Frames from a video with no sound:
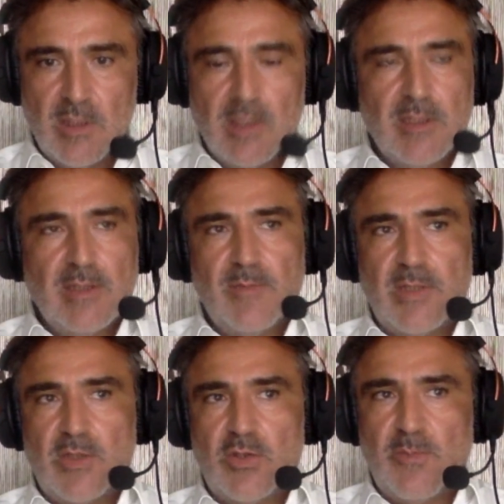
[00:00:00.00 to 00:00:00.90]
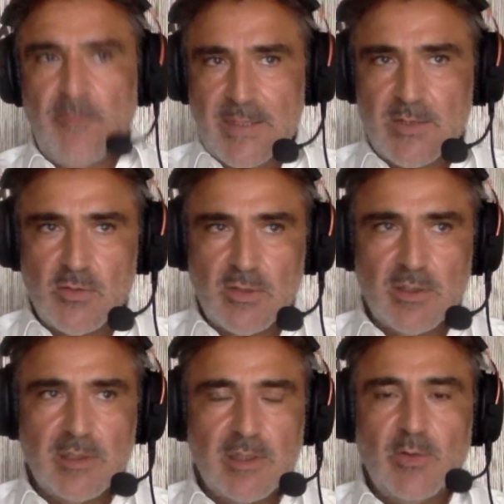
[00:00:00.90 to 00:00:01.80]
je ne suis pas sûr
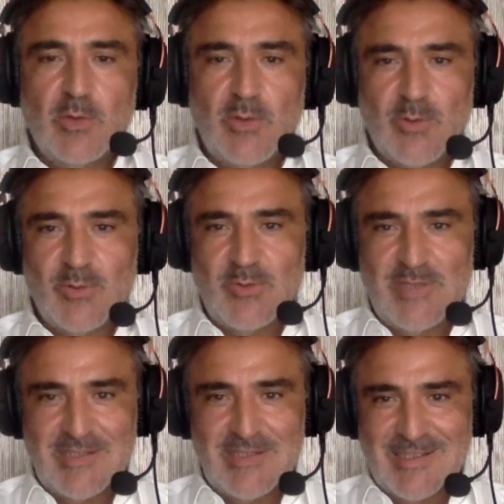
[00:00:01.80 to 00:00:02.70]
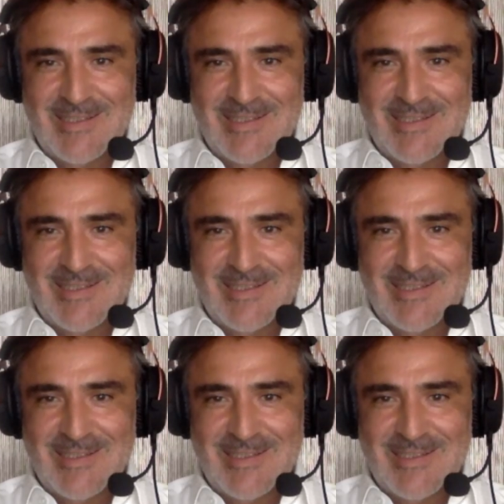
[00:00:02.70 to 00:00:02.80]
qu'il y en ait autant d'utilisés.